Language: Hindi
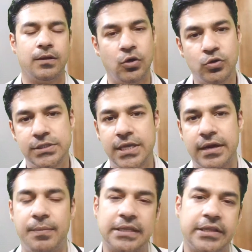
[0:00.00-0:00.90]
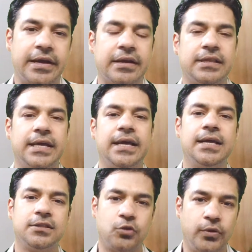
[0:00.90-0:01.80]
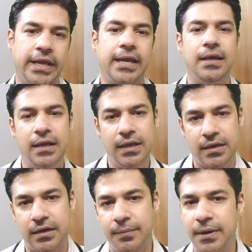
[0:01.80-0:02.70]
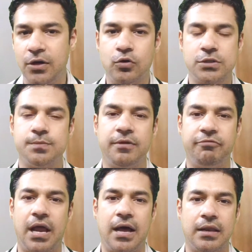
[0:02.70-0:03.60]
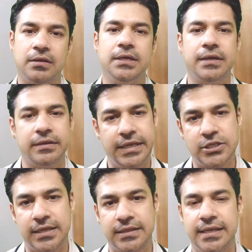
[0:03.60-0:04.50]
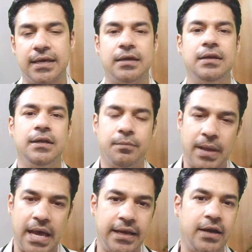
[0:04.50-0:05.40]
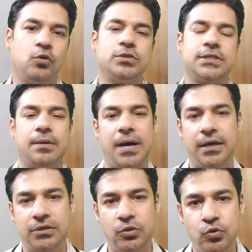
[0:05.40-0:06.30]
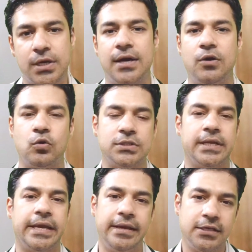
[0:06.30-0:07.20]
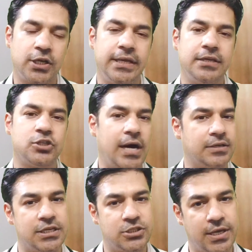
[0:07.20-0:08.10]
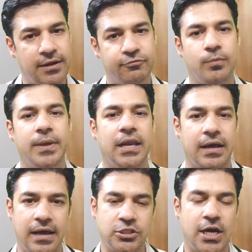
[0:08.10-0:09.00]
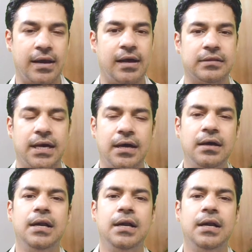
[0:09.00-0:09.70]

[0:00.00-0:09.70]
डोज़ की अगर बातें करते हैं तो ये डबल डोज में फ़िलहाल दी जाती है पहले डोज़ के बाद दूसरा डोज़ इनिशियली चार से छः हफ्तों में लगाया जा रहा था